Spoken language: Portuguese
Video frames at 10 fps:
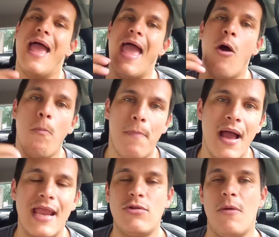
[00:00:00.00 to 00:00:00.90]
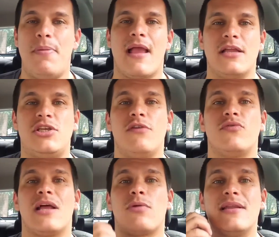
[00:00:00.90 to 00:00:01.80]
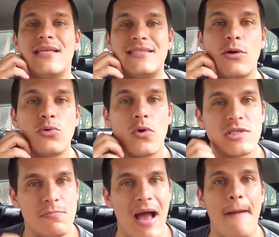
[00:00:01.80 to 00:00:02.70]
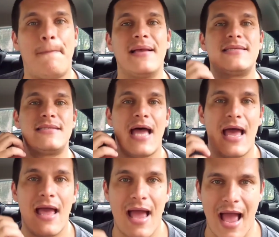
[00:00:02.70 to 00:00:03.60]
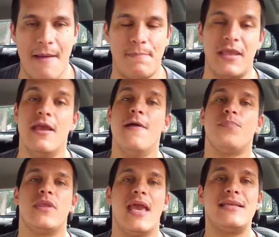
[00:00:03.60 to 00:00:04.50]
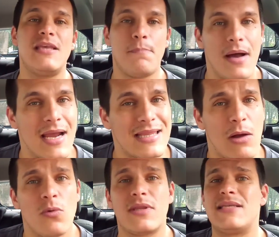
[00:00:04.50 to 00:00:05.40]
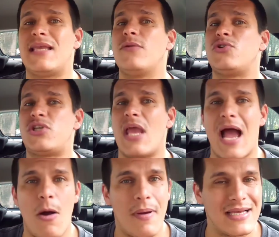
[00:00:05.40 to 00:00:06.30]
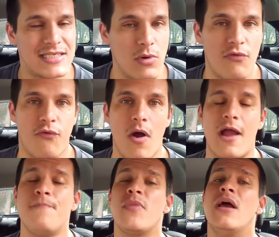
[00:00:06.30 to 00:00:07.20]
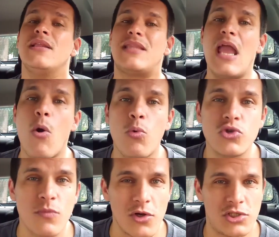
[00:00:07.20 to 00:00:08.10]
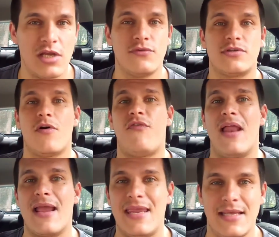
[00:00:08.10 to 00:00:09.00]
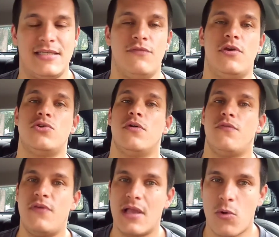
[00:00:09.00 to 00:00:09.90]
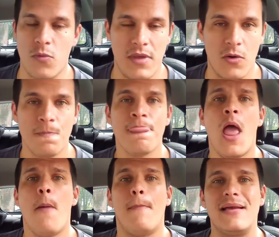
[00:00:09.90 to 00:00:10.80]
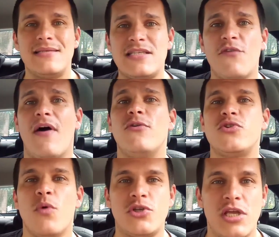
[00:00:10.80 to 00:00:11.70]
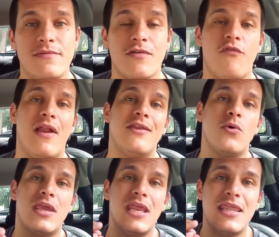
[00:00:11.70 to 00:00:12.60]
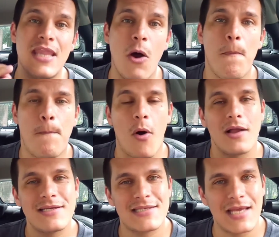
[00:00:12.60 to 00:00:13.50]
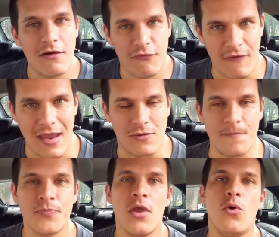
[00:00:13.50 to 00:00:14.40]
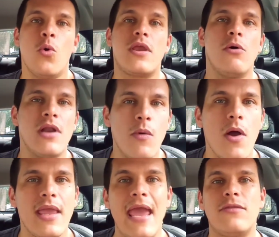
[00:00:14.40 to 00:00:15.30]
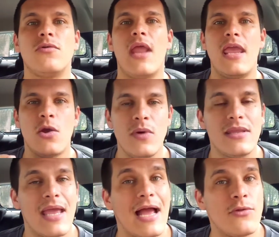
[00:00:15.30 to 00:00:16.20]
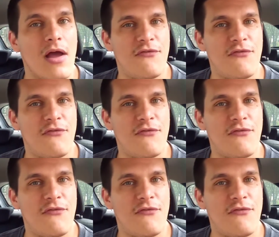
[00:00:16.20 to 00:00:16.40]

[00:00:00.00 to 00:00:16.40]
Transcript: É um bug do aplicativo na atualização dos mapas da RAP. E esse bug está acontecendo geral Brasil afora. Tem alguns motivos, eu vou falar aqui nesse vídeo, fica comigo. Mas antes eu falar dos motivos, eu vou falar do que não pode ser feito. O que eu não oriento nenhum entregador a